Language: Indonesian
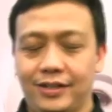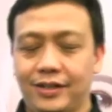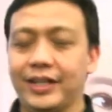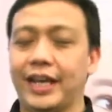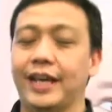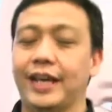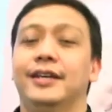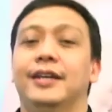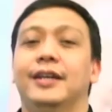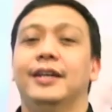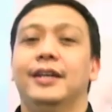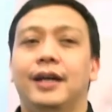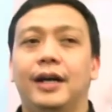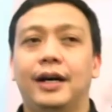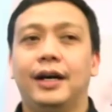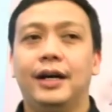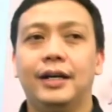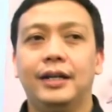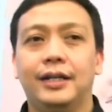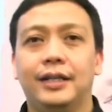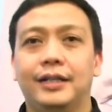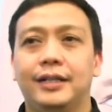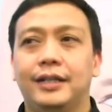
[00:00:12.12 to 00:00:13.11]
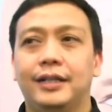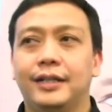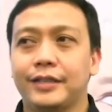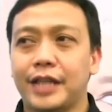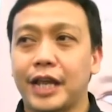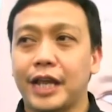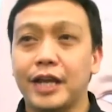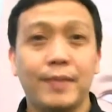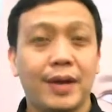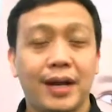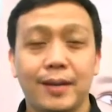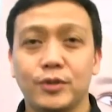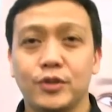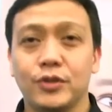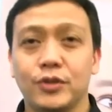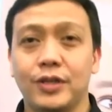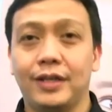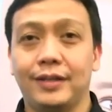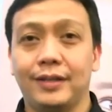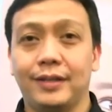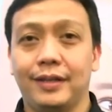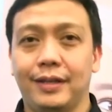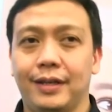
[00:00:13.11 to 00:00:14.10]
Oke, okay. uh, eh, tadi malam
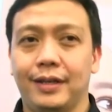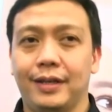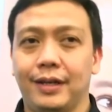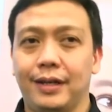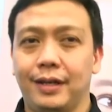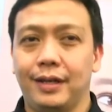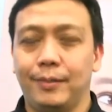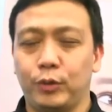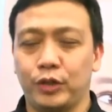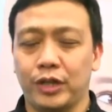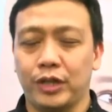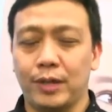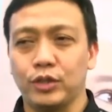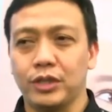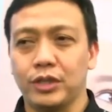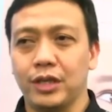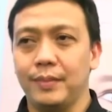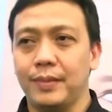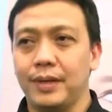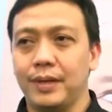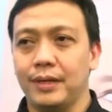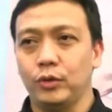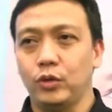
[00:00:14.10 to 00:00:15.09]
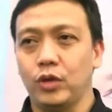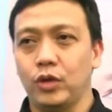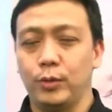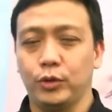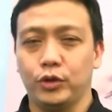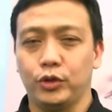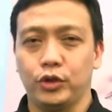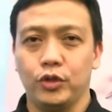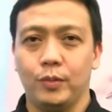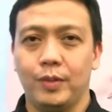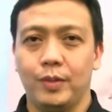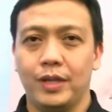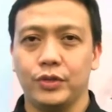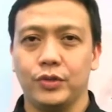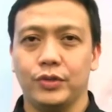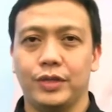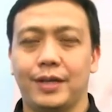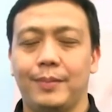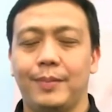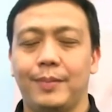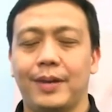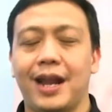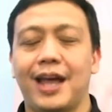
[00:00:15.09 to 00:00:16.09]
sudah uh, Putri Muslimat 2017
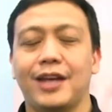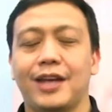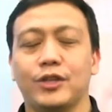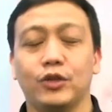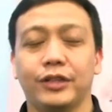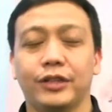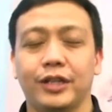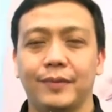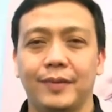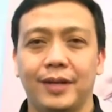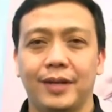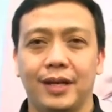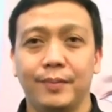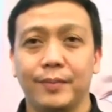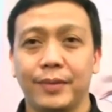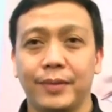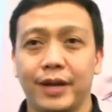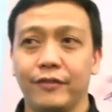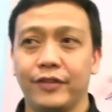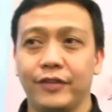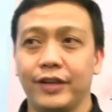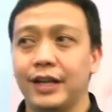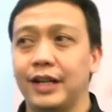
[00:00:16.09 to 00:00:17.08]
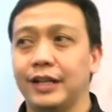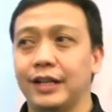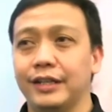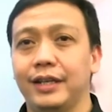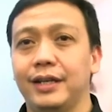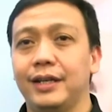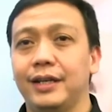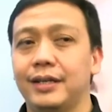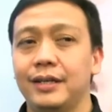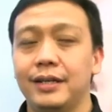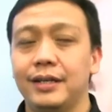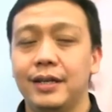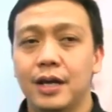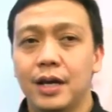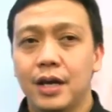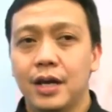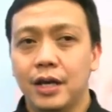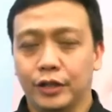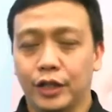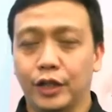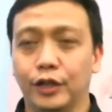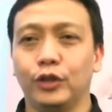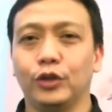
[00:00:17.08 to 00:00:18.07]
sudah berlangsung tadi malam grand finalnya.
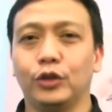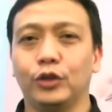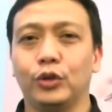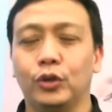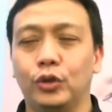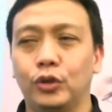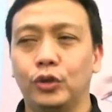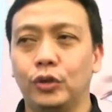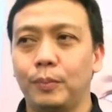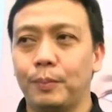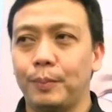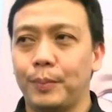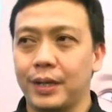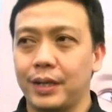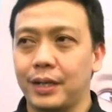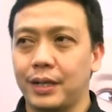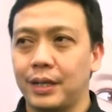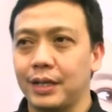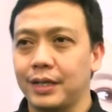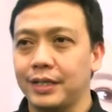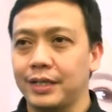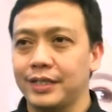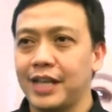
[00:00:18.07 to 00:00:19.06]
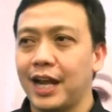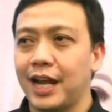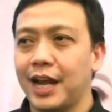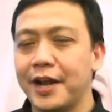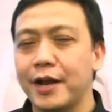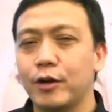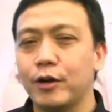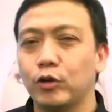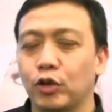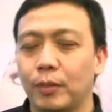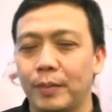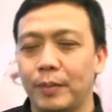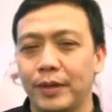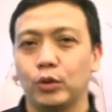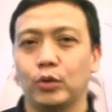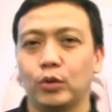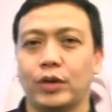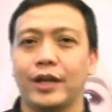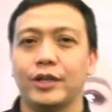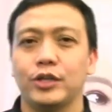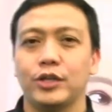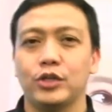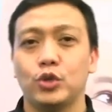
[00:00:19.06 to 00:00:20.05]
Tentu perjalanan untuk
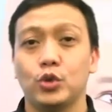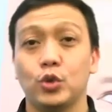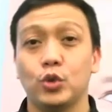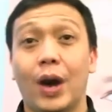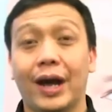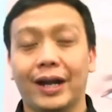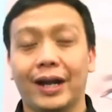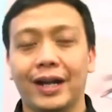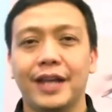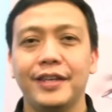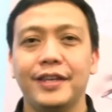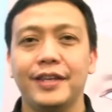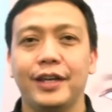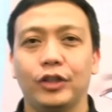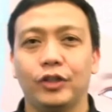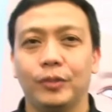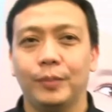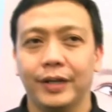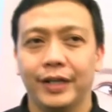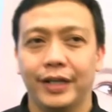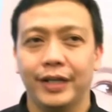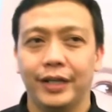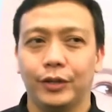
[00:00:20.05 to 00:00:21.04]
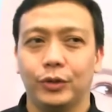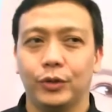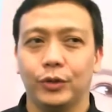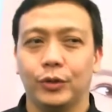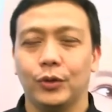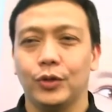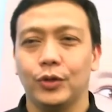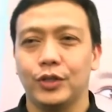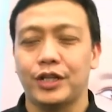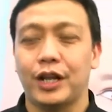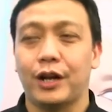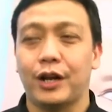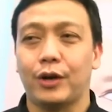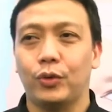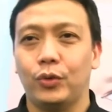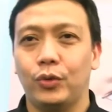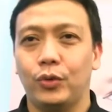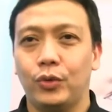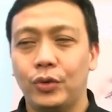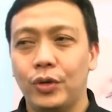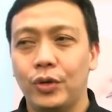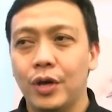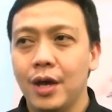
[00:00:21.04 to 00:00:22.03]
menentukan juaranya itu begitu
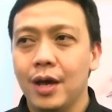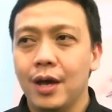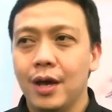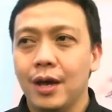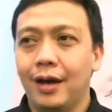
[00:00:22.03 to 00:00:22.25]
seru, uh,